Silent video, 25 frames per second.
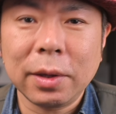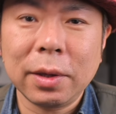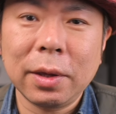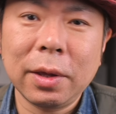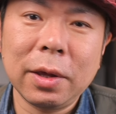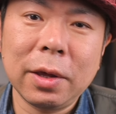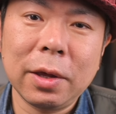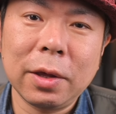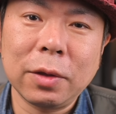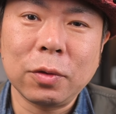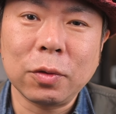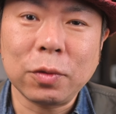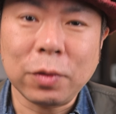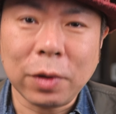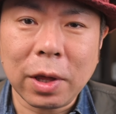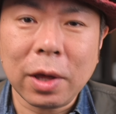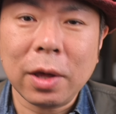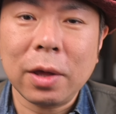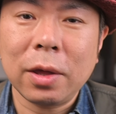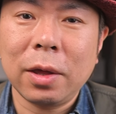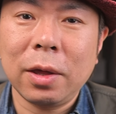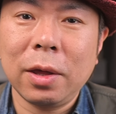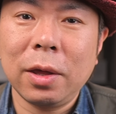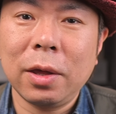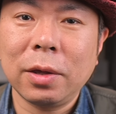えー、ちょっと
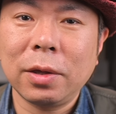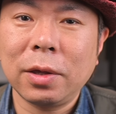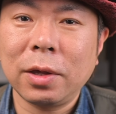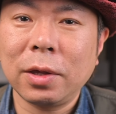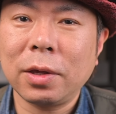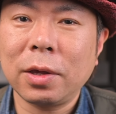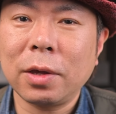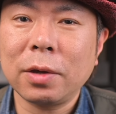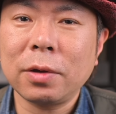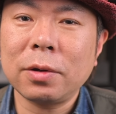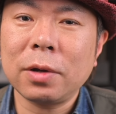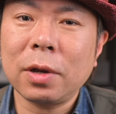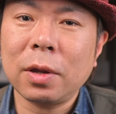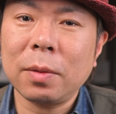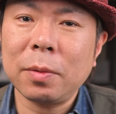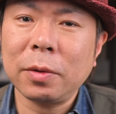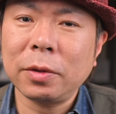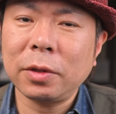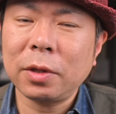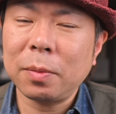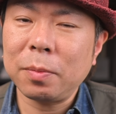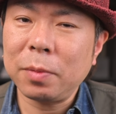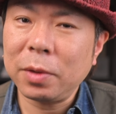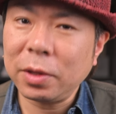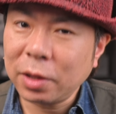ね、えー、聞き比べ
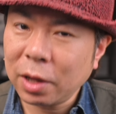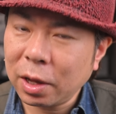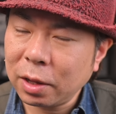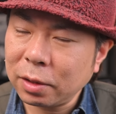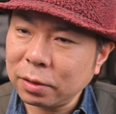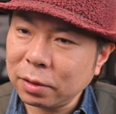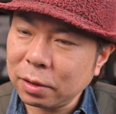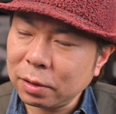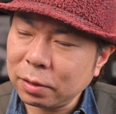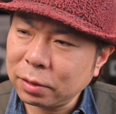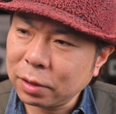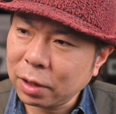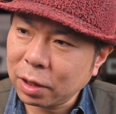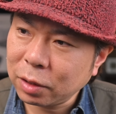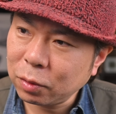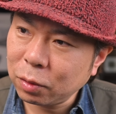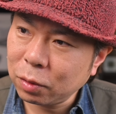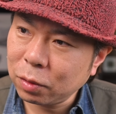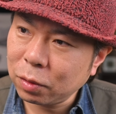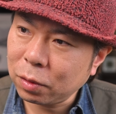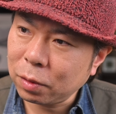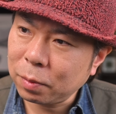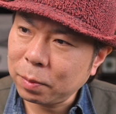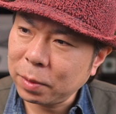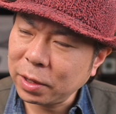てみたんですけ
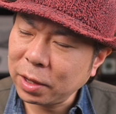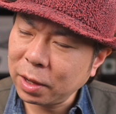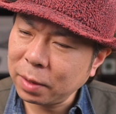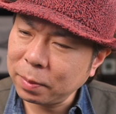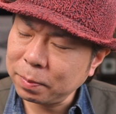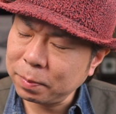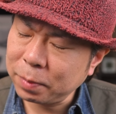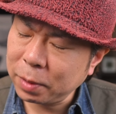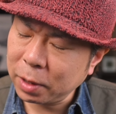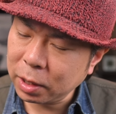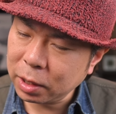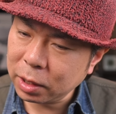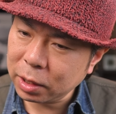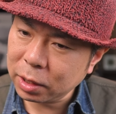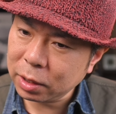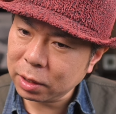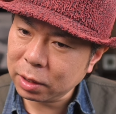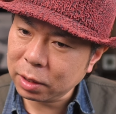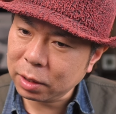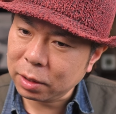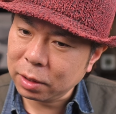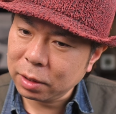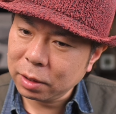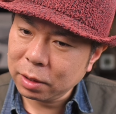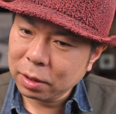ど、まあ、やっぱ
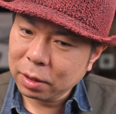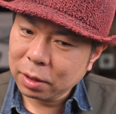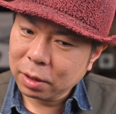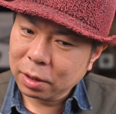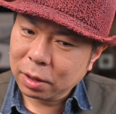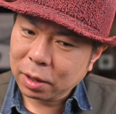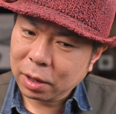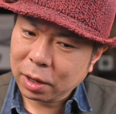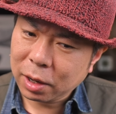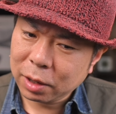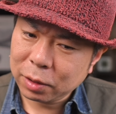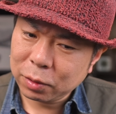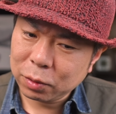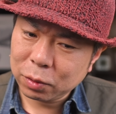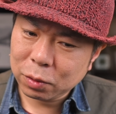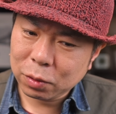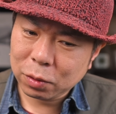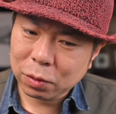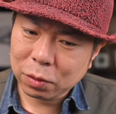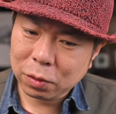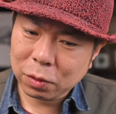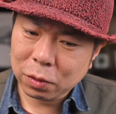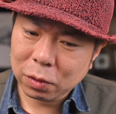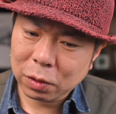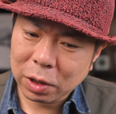り、あ
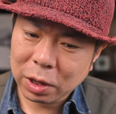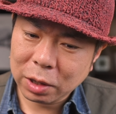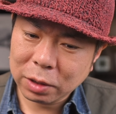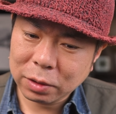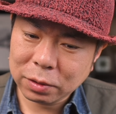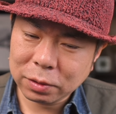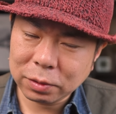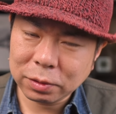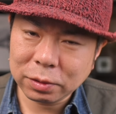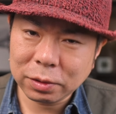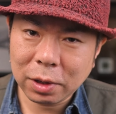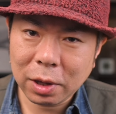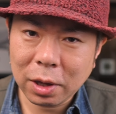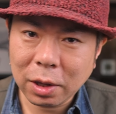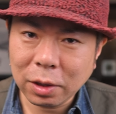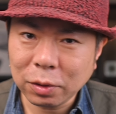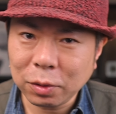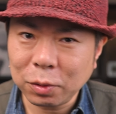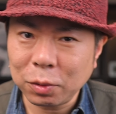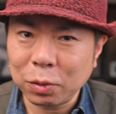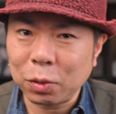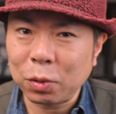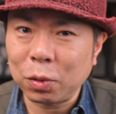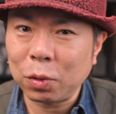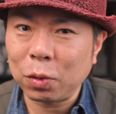のー、
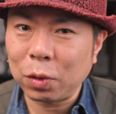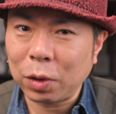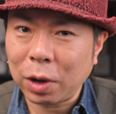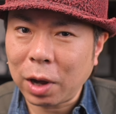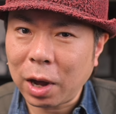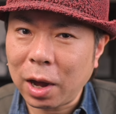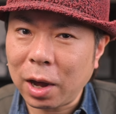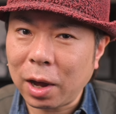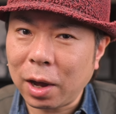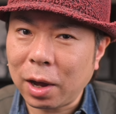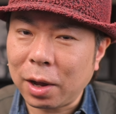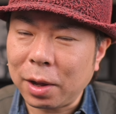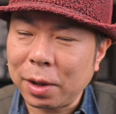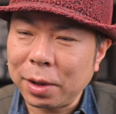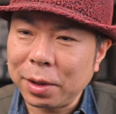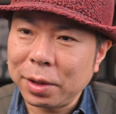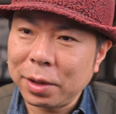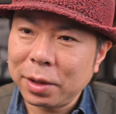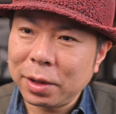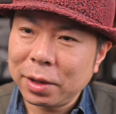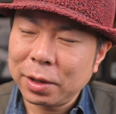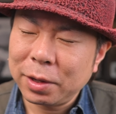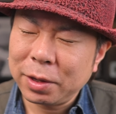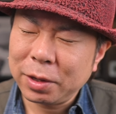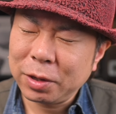X8 の方が、
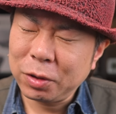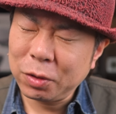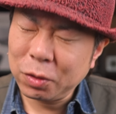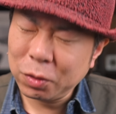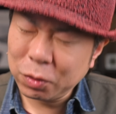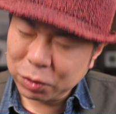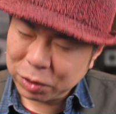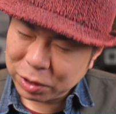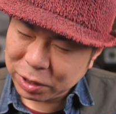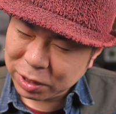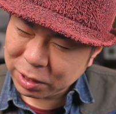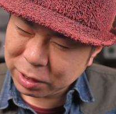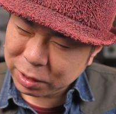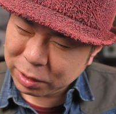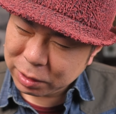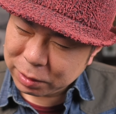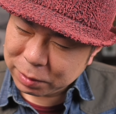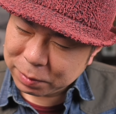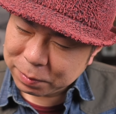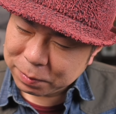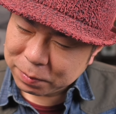より、